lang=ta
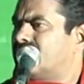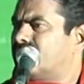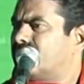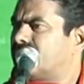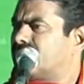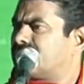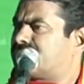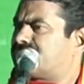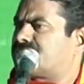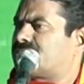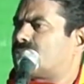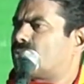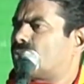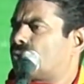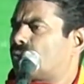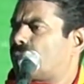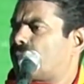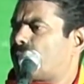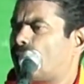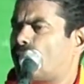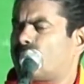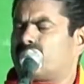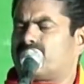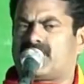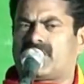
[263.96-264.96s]
மிக்சி
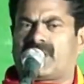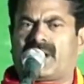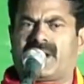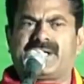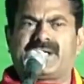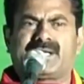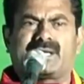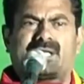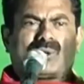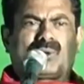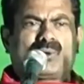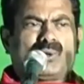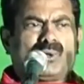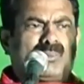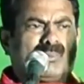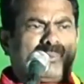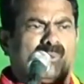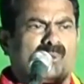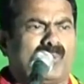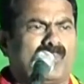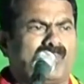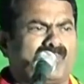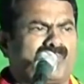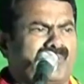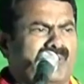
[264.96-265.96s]
கொடுப்போம் கிரைண்டர்
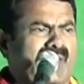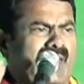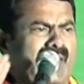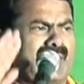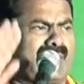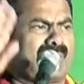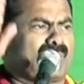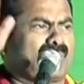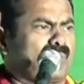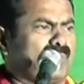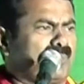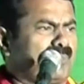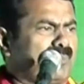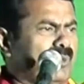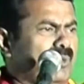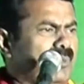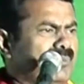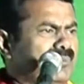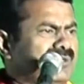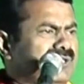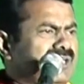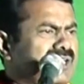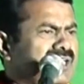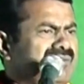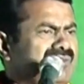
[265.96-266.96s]
கொடுப்போம் ஃபேன் கொடுப்போம்
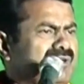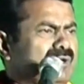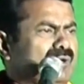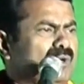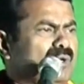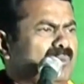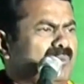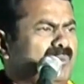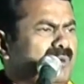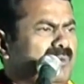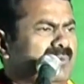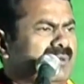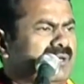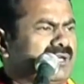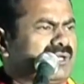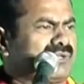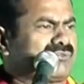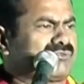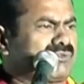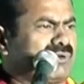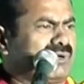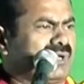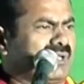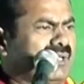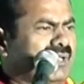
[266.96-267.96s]
டிவி கொடுப்போம் என்று
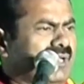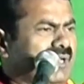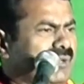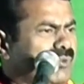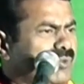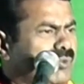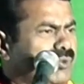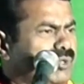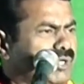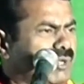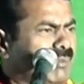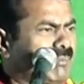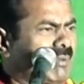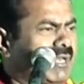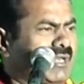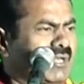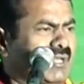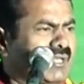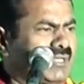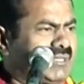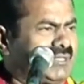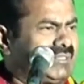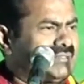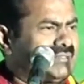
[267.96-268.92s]
சொல்லுகிற கூட்டம் அல்ல